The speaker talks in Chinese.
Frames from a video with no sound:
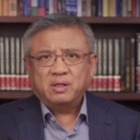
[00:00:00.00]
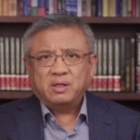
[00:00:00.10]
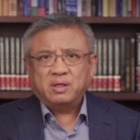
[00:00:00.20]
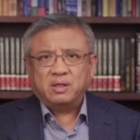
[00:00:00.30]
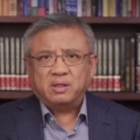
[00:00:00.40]

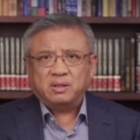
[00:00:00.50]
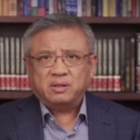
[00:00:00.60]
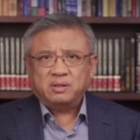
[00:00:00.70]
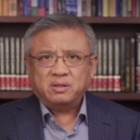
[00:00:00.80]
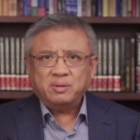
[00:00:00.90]
呃，
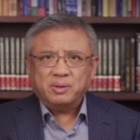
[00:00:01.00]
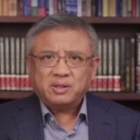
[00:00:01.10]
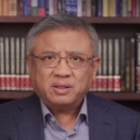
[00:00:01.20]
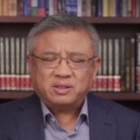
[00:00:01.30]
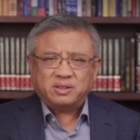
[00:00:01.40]
那么
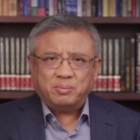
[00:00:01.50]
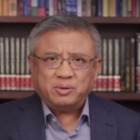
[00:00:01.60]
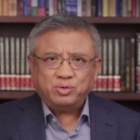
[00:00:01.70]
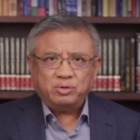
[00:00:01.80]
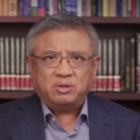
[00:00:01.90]
他怎
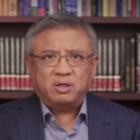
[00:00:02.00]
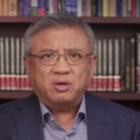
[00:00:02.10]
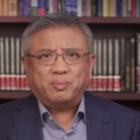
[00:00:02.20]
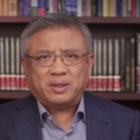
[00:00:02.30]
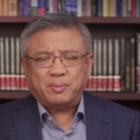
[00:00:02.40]
么去能
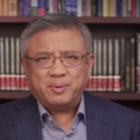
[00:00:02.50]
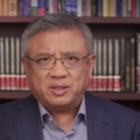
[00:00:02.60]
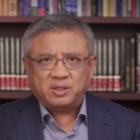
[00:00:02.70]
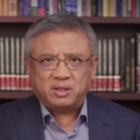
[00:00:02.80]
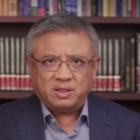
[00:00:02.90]
够把它
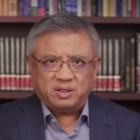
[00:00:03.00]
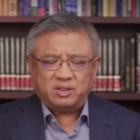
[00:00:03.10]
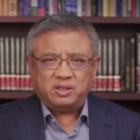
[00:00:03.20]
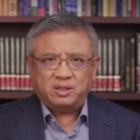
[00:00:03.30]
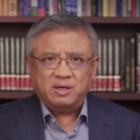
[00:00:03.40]
变成一个利
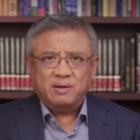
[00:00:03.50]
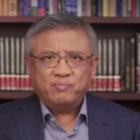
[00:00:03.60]
器？